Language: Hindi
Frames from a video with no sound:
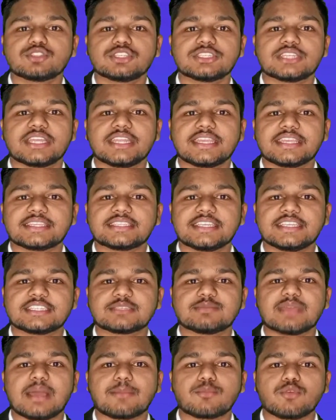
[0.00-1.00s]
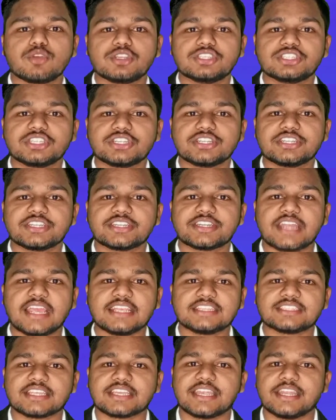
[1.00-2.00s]
उसी तरीके से इसमें आपको इंजीनियरिंग
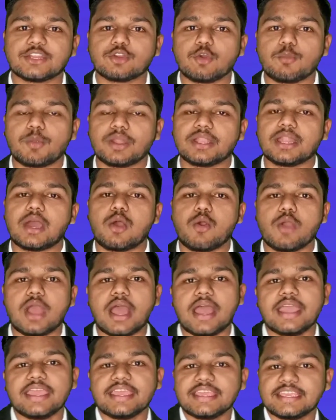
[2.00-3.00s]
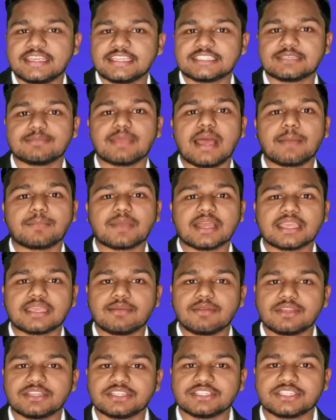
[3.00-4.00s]
ड्राइंग सेकंड को पढ़ना होगा इसमें आपका
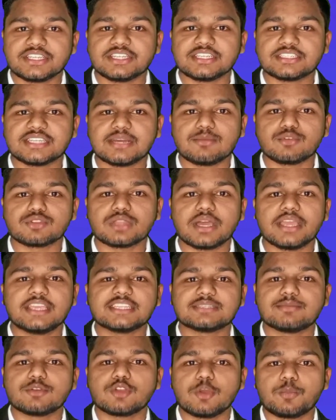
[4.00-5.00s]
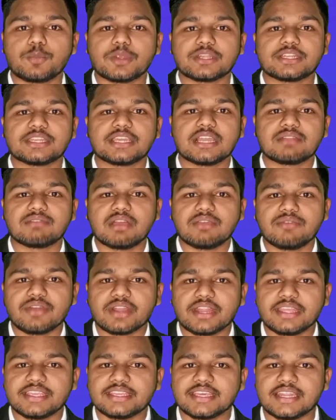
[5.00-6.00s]
केवल रिटर्न एग्जाम होता है इसमें कोई प्रैक्टिकल
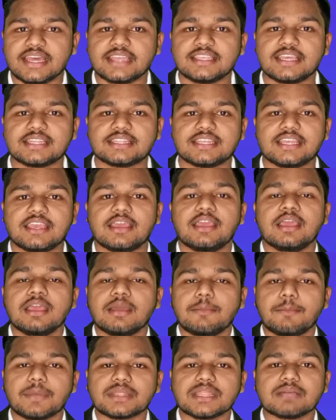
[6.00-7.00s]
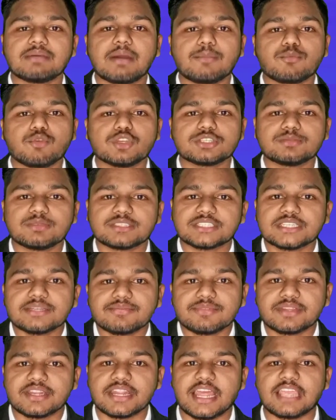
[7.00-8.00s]
वाइवर नहीं कराए जाते हैं मतलब आपको इसमें
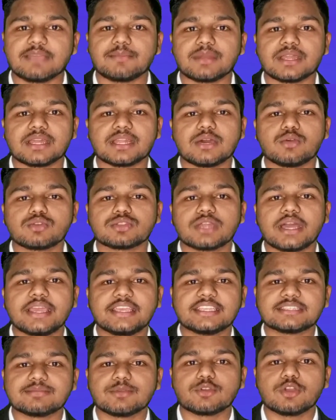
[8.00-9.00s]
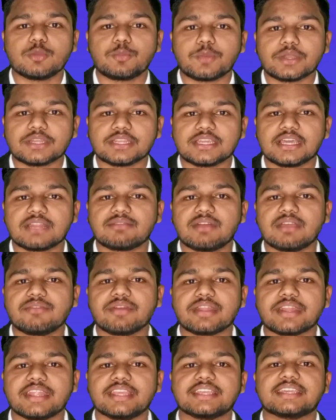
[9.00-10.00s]
सिर्फ ड्राइंग बनाना होता है इसमें कोई प्रैक्टिकल
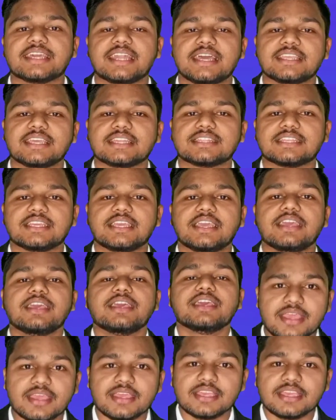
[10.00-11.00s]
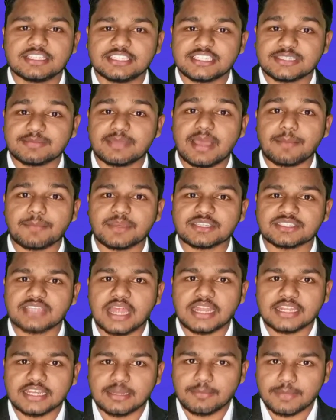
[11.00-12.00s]
वाइवर नहीं कराए जाते हैं जिसमें आपका
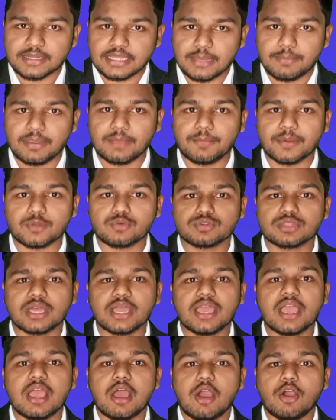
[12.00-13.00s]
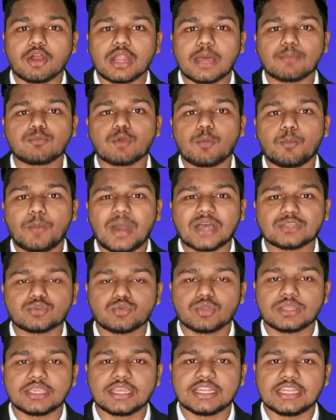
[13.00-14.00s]
साठ नंबर का पेपर होता है और आपको पास
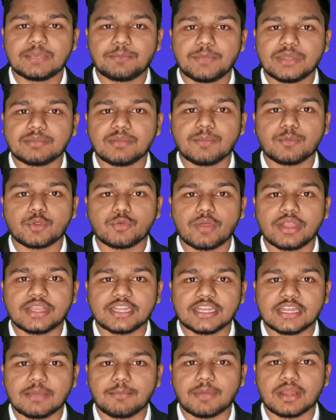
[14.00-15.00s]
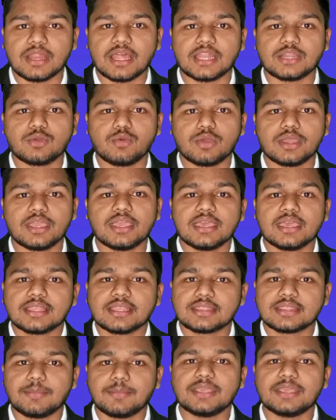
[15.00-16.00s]
होने के लिए मिनिमम ट्वेंटी नंबर लाने होंगे
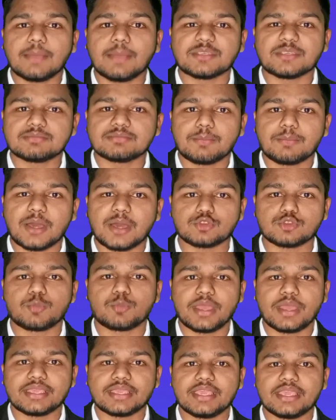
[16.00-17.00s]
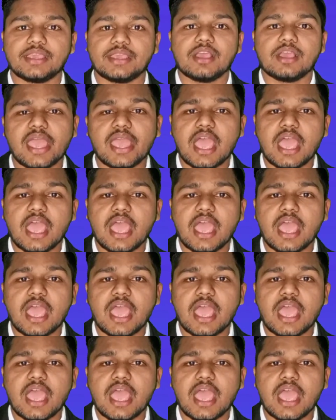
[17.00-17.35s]
तभी आप इसमें पास हो पाएंगे